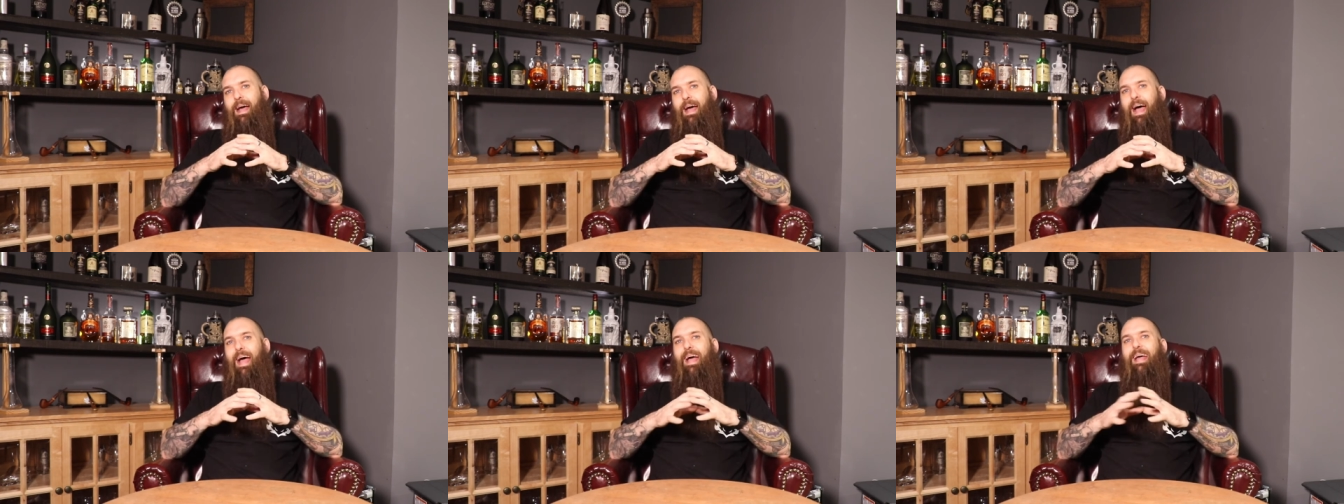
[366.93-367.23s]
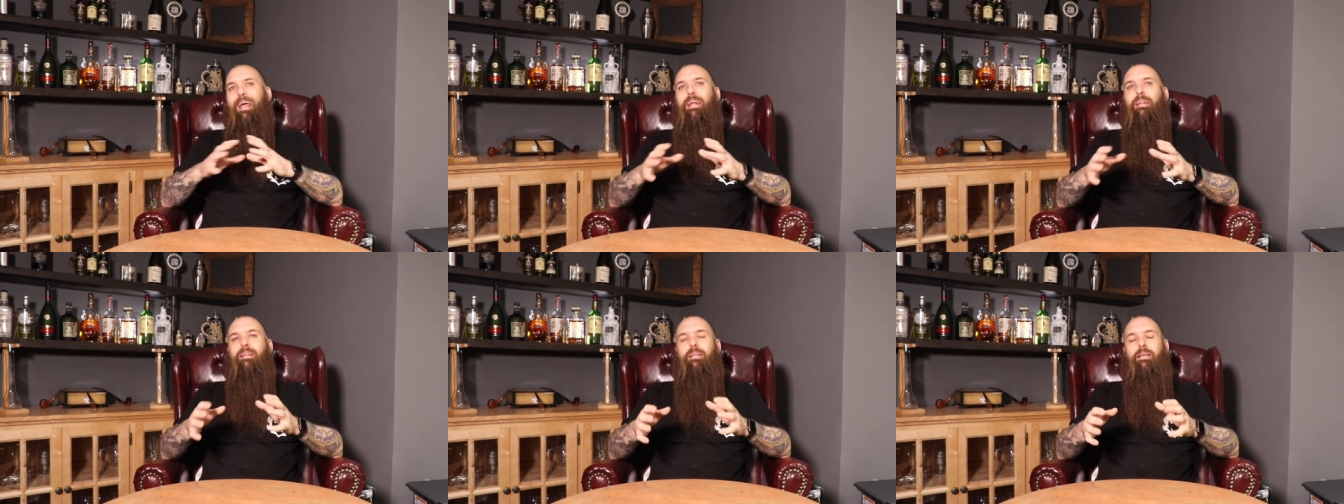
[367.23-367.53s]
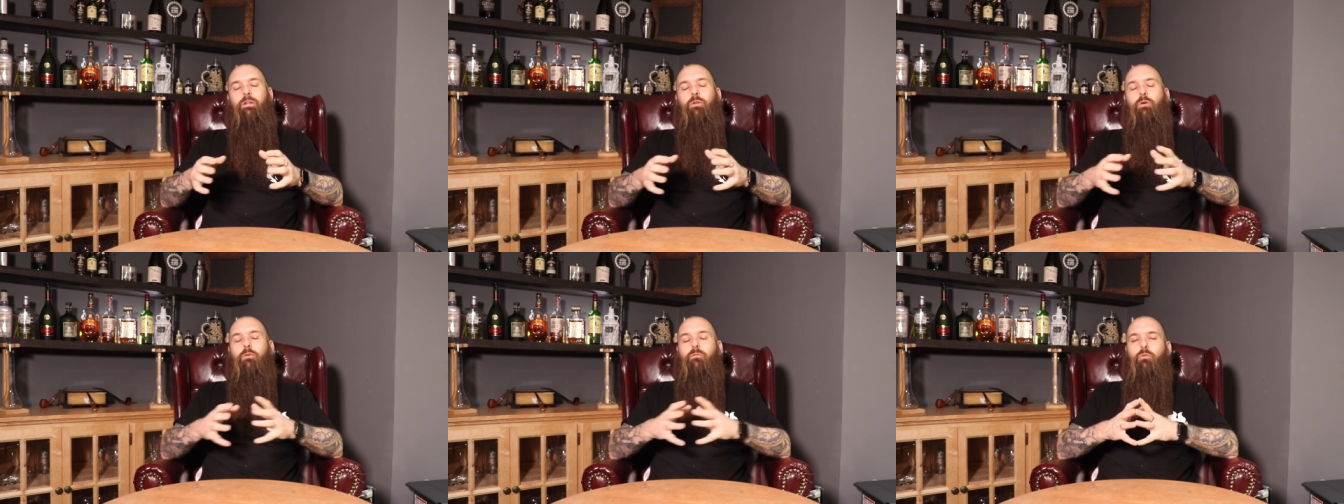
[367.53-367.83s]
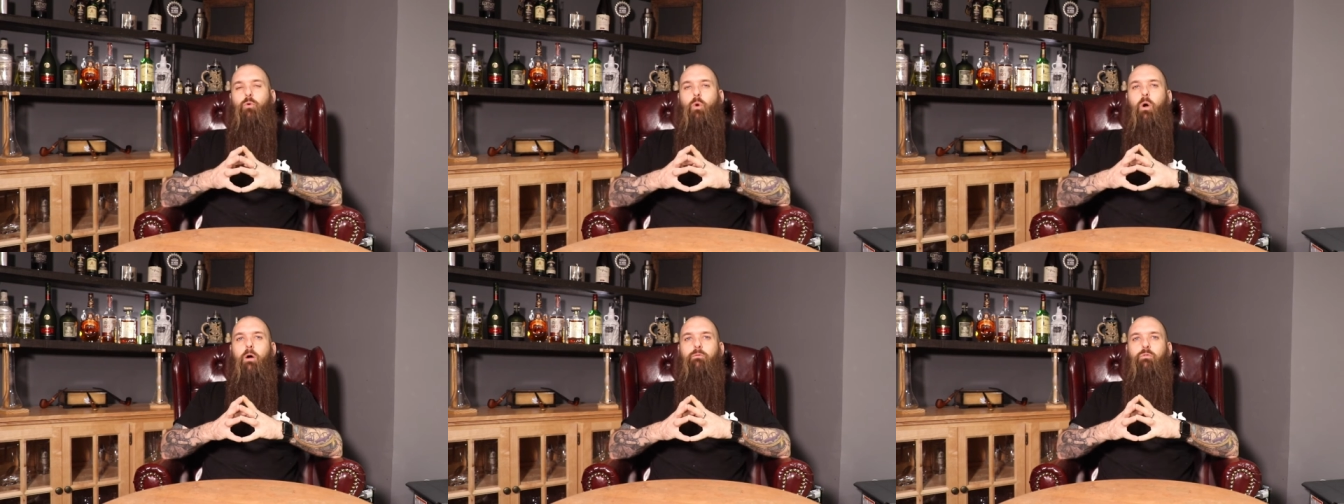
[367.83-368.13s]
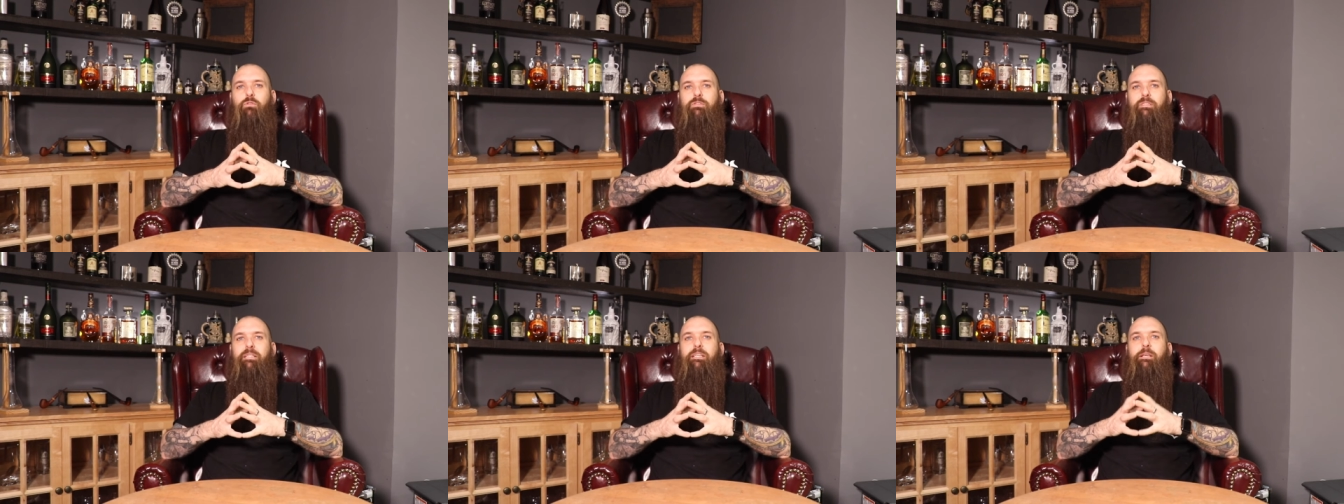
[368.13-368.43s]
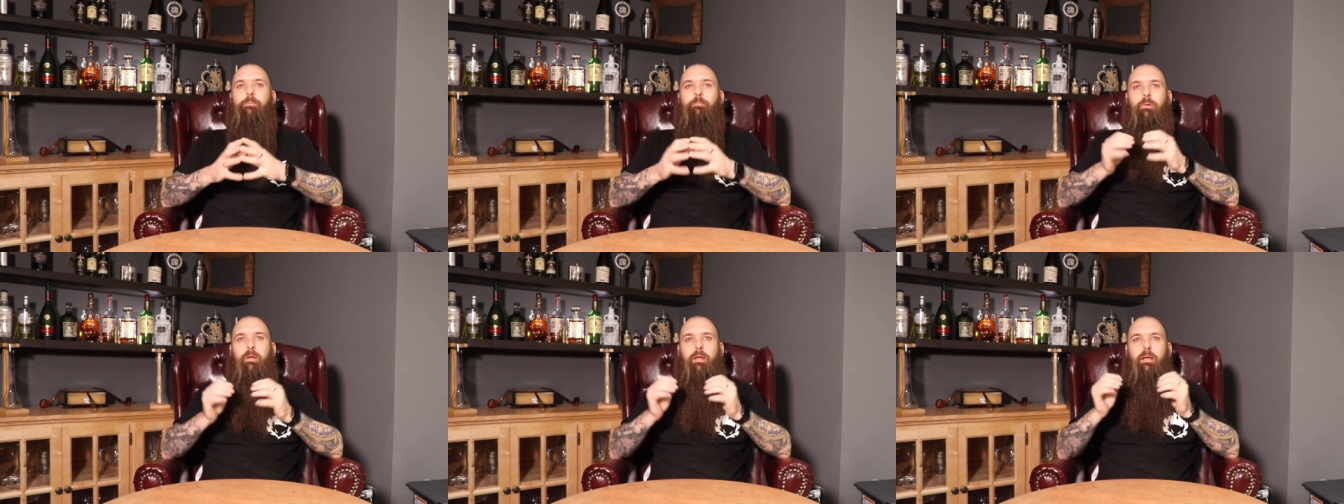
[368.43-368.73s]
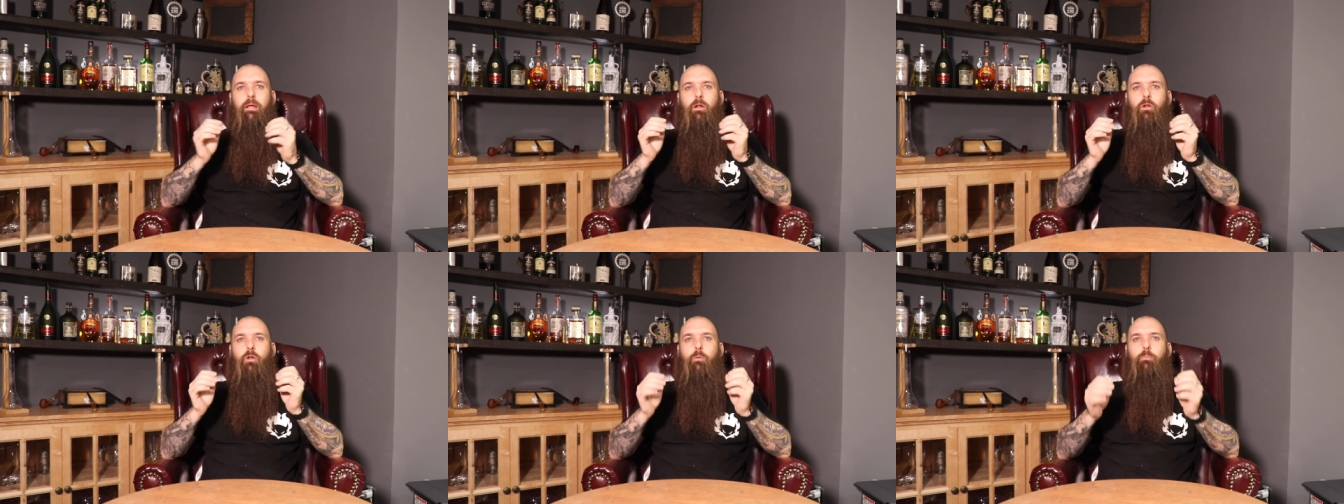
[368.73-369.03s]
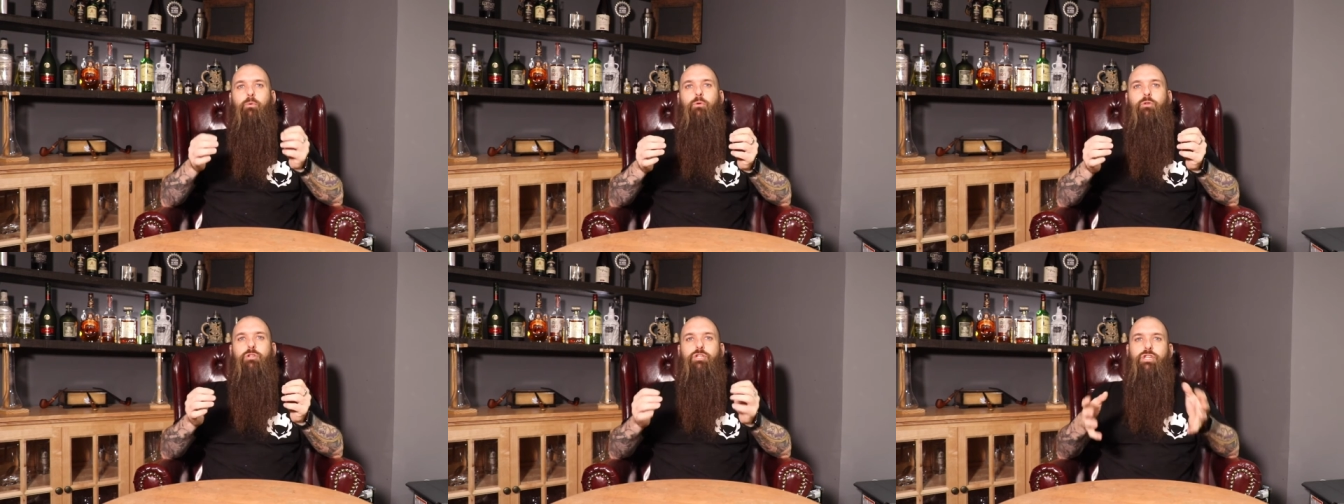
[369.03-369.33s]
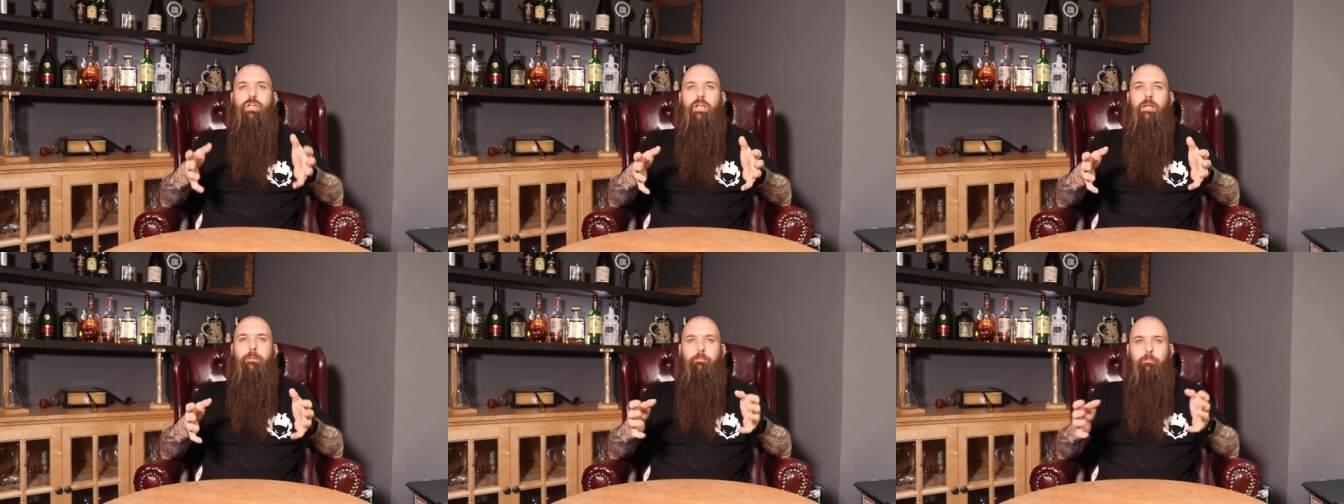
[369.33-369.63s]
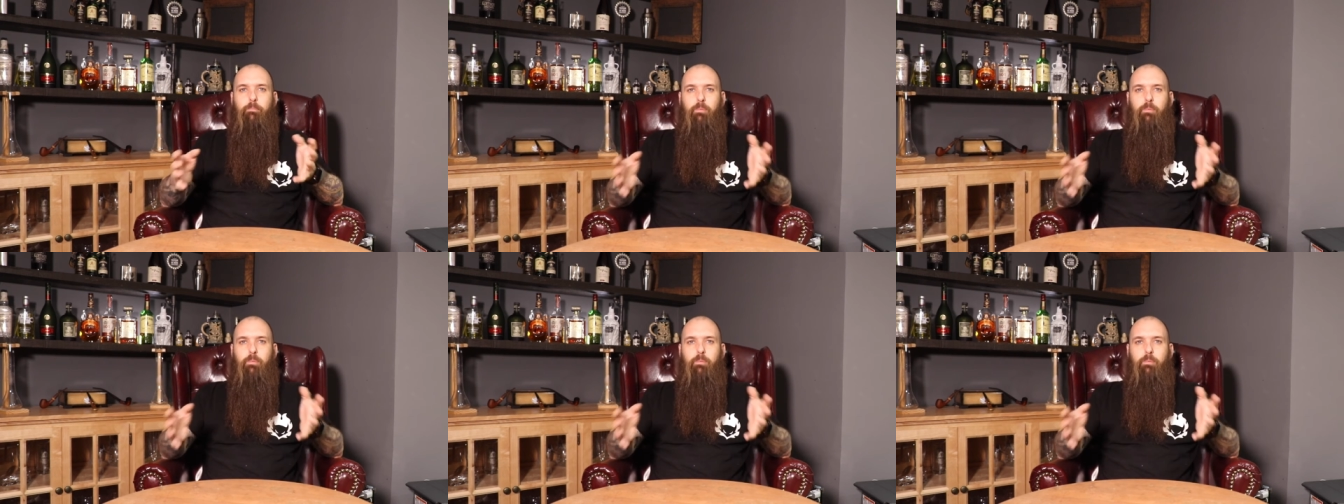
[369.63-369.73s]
Arrêtez de vouloir vous équiper le plus cheap